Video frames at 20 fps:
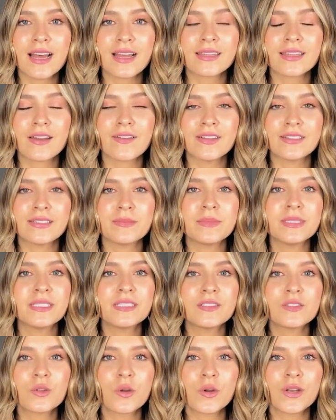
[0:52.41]
a través de mis
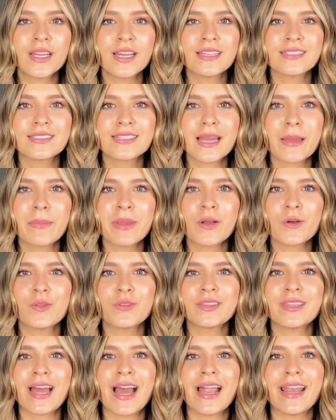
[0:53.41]
historias que me
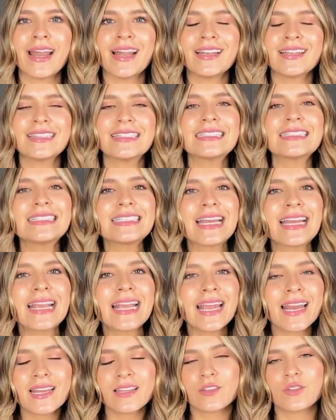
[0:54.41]
contaran
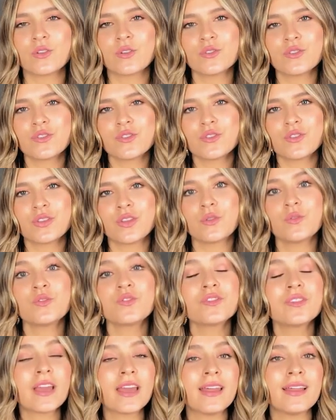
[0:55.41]
secretos de
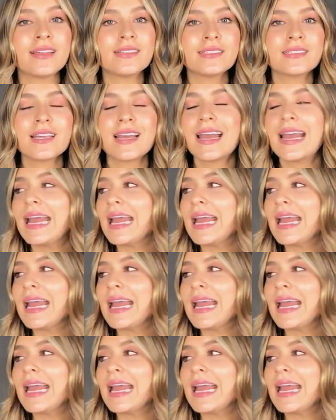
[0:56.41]
ustedes